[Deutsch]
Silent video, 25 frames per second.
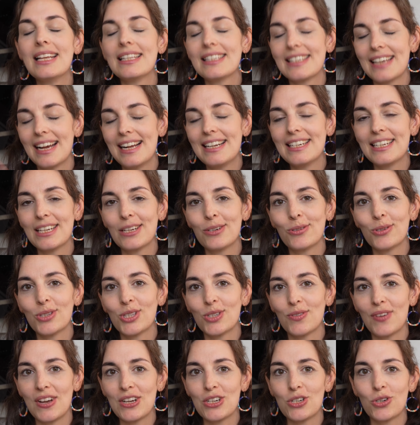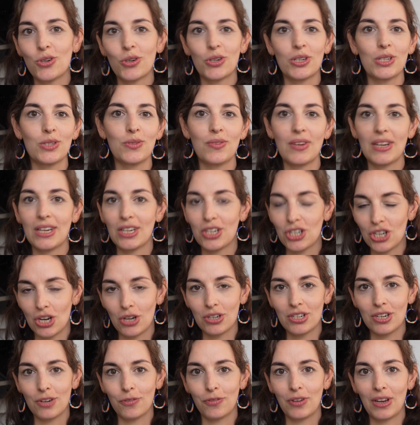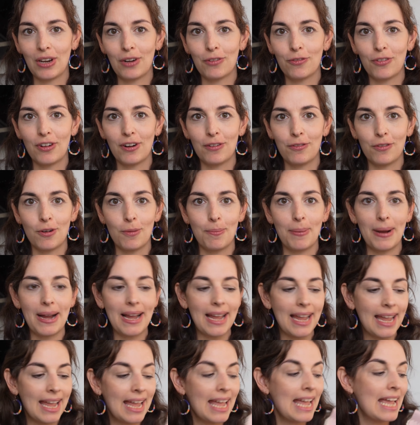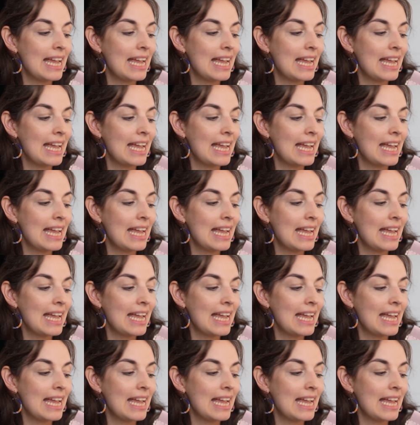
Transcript: zahlt ihr nur zwei Stück, deswegen schaut auf jeden Fall vorbei.